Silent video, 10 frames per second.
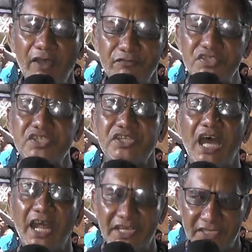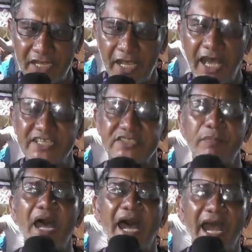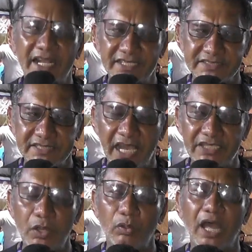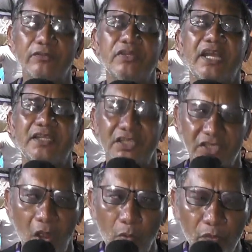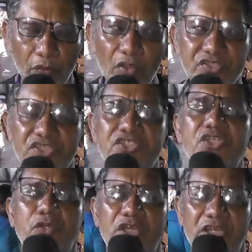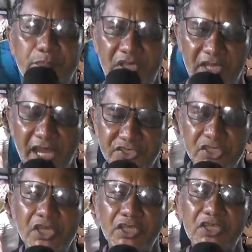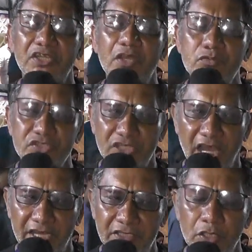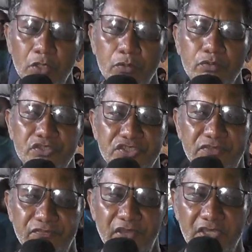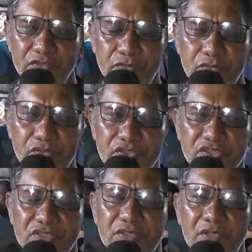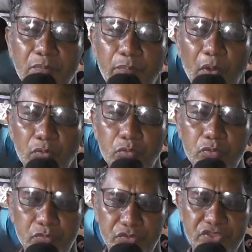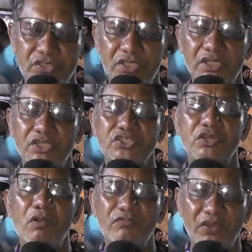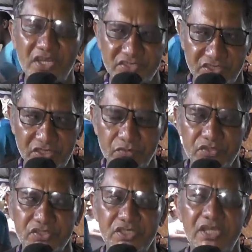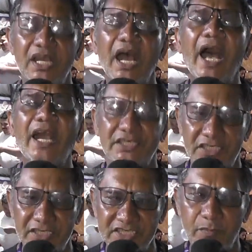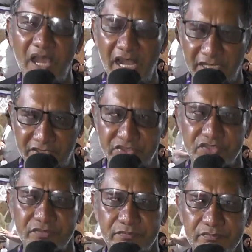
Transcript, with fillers: a visitarem as barracas aqui ao lado da Catedral Nossa Senhora da Piedade e degustarem os diversos produtos que são oferecidos aqui nas barracas.